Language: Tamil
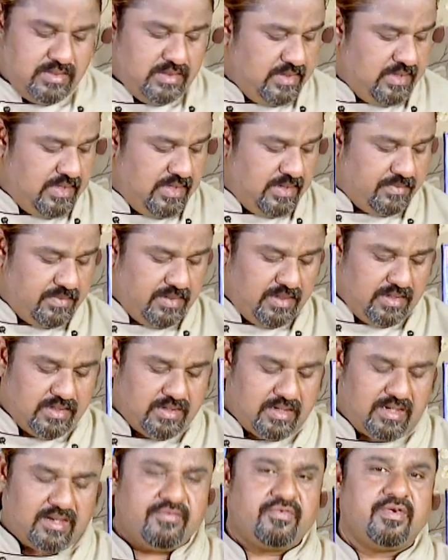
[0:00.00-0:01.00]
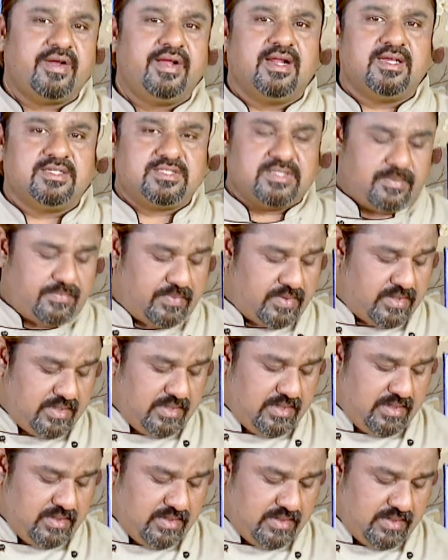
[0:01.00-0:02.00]
இதிலே நம்ம நல்லா ஃபைனாக சாப் பண்ண
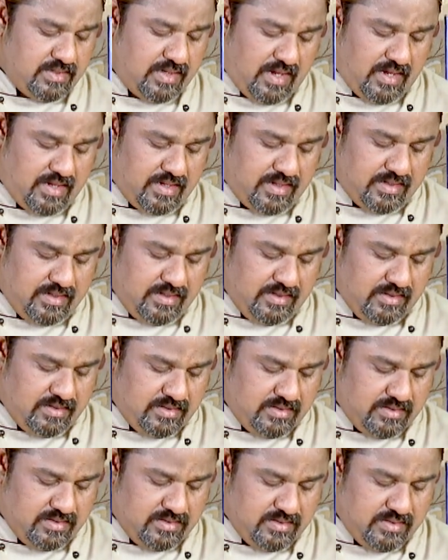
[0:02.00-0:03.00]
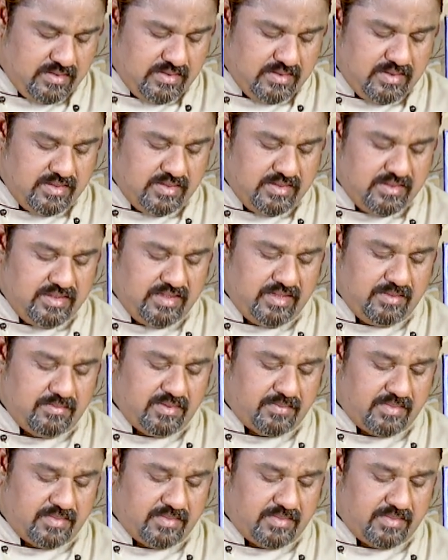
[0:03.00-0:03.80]
கார்லிக்கு இதையும் நம்ம